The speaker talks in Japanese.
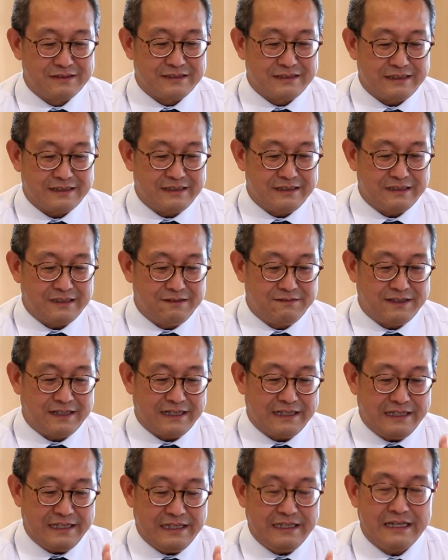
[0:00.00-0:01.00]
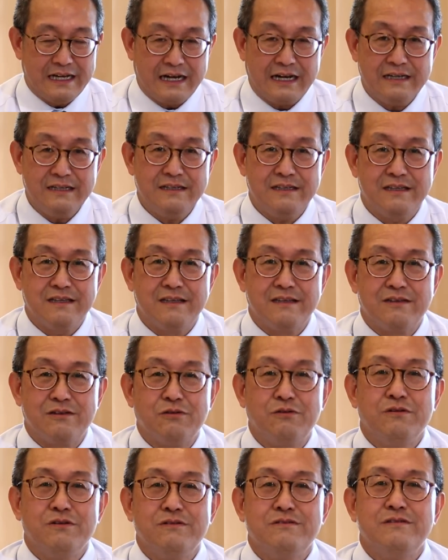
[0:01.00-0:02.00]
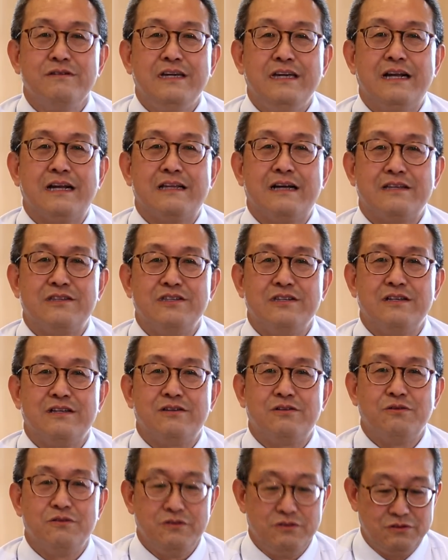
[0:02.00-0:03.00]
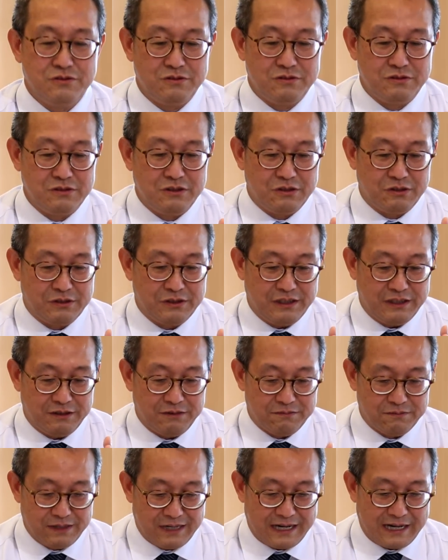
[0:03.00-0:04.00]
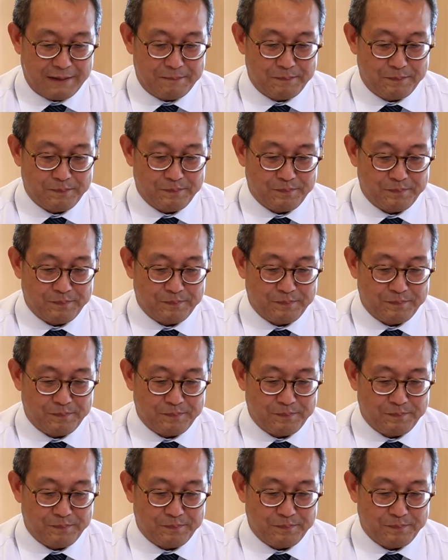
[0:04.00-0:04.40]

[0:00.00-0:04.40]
うされてはいないという苛立ちというよりは